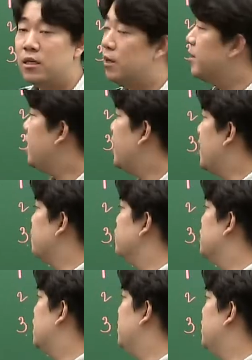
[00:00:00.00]
그러면 얘
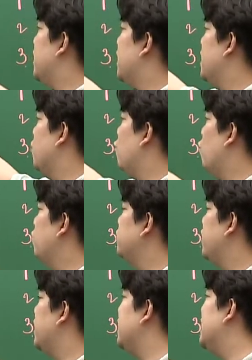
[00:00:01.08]
약분시키면 얘가
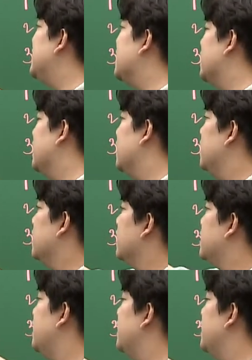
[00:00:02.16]
5분의 2잖아. 그래서